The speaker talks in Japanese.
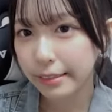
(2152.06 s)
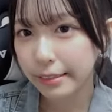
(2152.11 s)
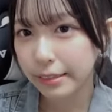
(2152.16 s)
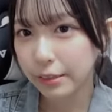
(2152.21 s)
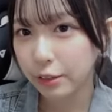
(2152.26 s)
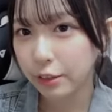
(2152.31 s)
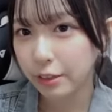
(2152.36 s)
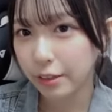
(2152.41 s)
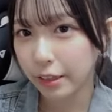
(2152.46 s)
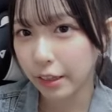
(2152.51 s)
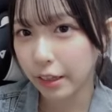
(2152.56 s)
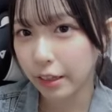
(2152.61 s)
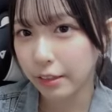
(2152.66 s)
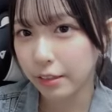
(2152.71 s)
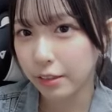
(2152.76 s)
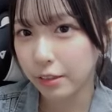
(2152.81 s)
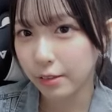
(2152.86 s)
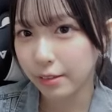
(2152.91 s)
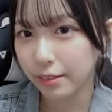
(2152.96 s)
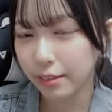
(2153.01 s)
すごい
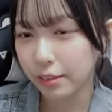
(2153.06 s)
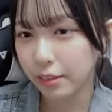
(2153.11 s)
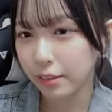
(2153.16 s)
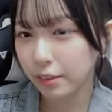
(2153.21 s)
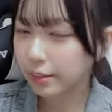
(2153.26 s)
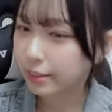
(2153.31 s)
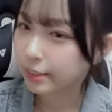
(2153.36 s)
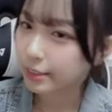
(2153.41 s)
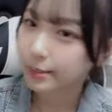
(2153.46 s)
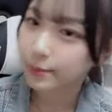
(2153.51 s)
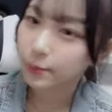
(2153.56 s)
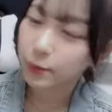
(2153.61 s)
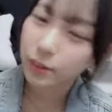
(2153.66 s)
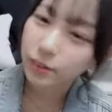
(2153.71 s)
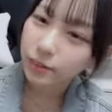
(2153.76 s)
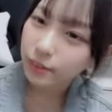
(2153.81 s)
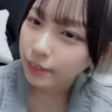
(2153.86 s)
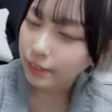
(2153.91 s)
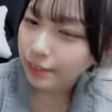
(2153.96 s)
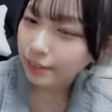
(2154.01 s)
なちょっと私
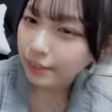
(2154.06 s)
も